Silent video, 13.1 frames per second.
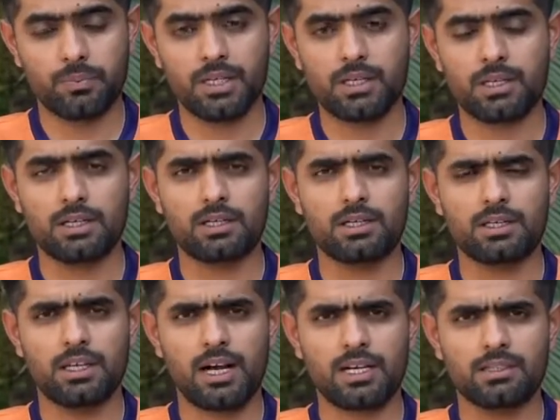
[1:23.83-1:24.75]
फिर
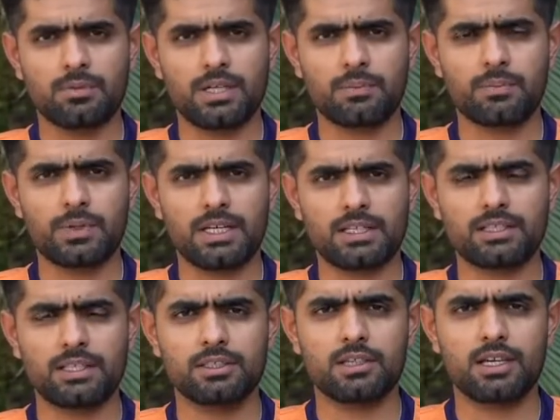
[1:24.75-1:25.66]
लास्ट में
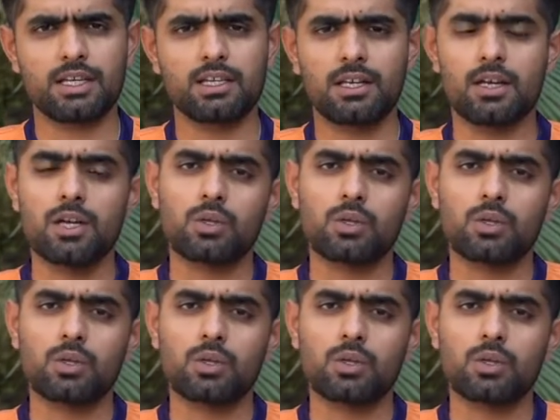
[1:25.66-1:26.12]
पीएसएल जो आई